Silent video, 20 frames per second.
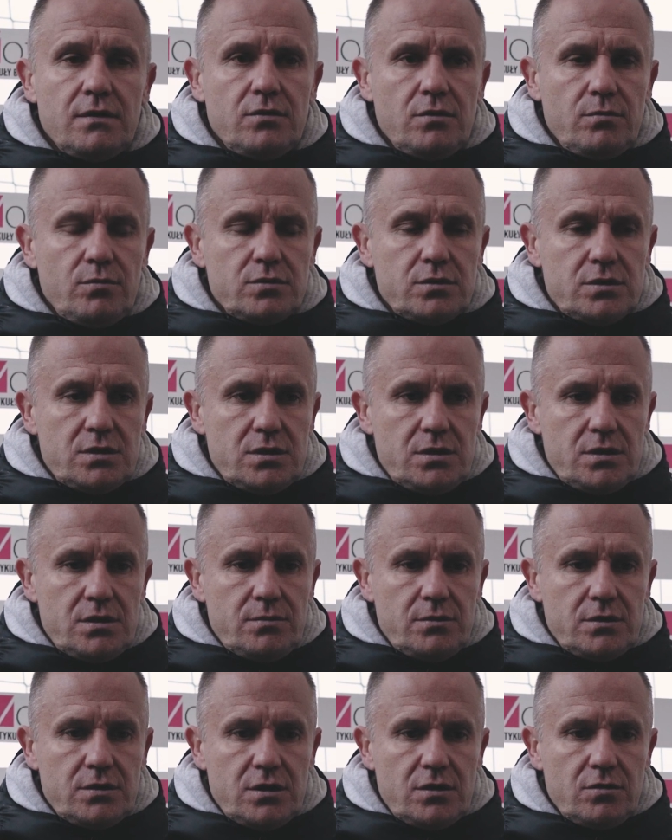Wiadomo,
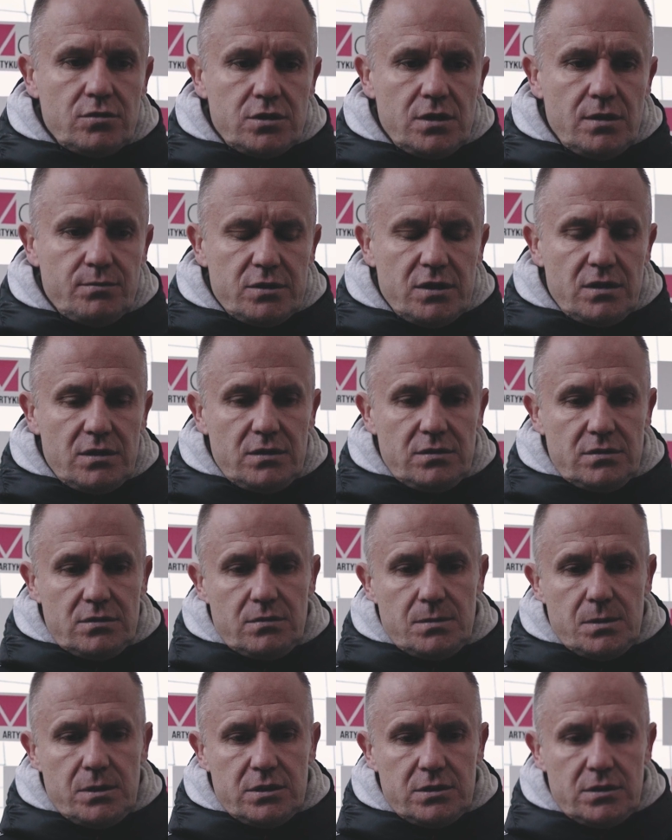że, że go trzeba
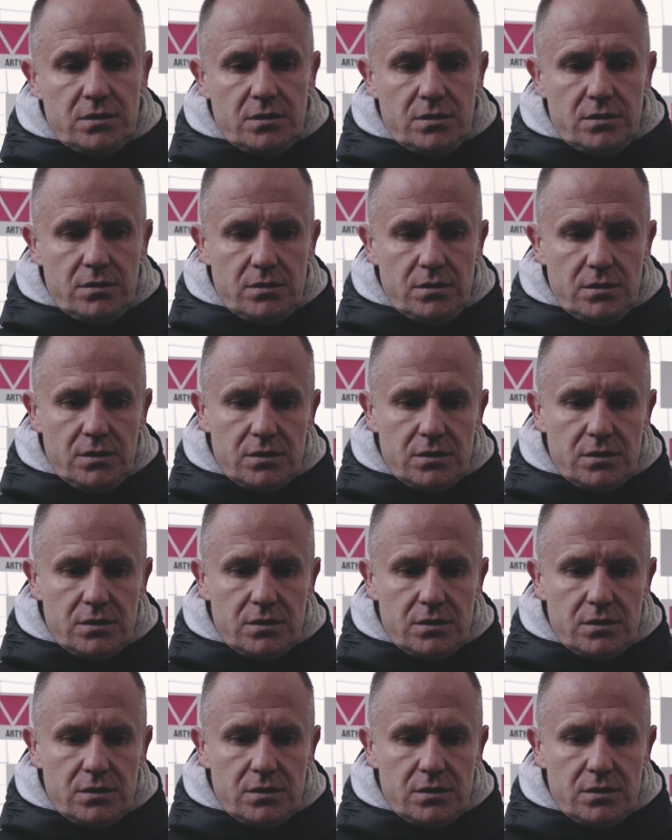przeanalizować i,